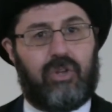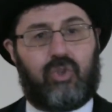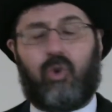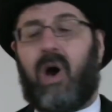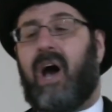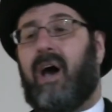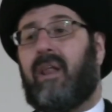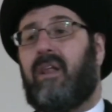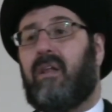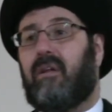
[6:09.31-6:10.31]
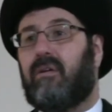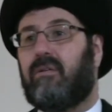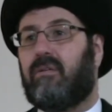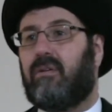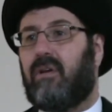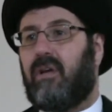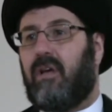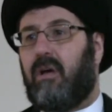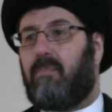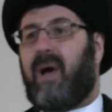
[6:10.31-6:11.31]
سؤال
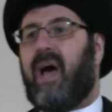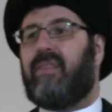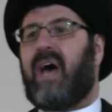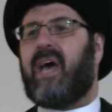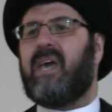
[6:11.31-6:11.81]
ماذا